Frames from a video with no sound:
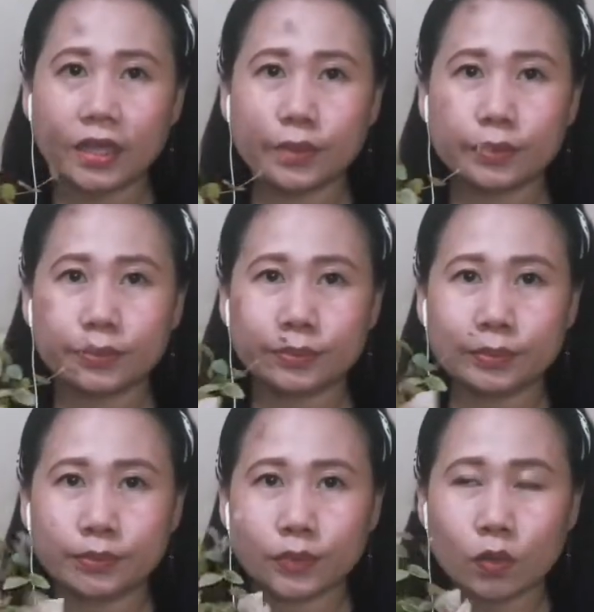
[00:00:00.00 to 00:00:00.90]
Yung,
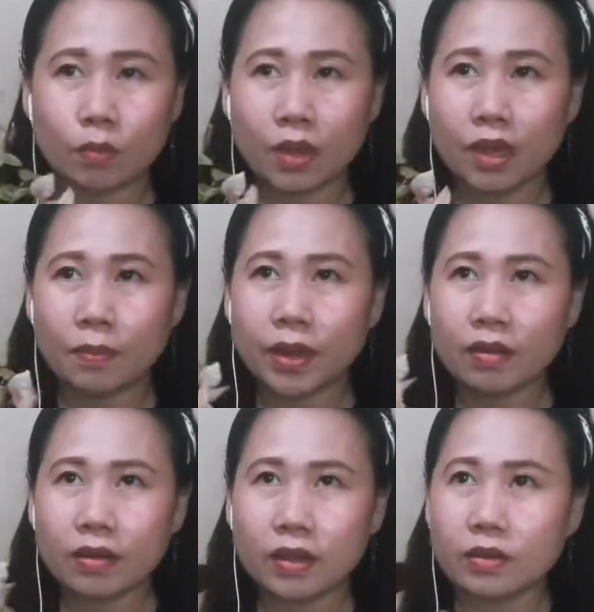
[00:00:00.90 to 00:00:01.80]
kumbaga,
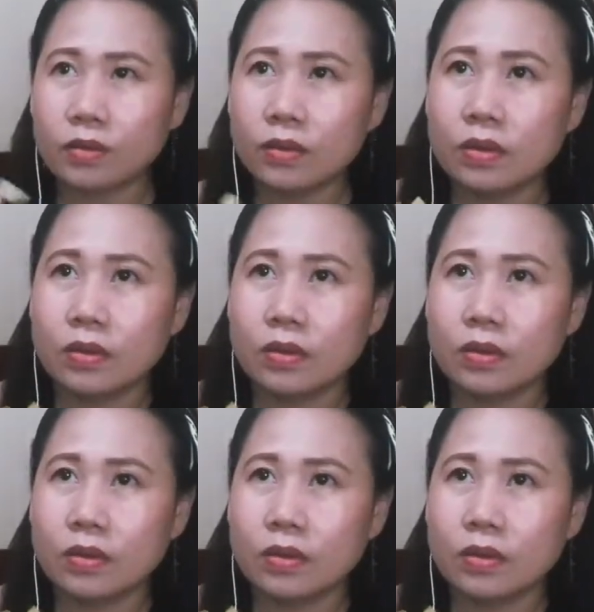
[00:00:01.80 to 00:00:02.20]
parang ano,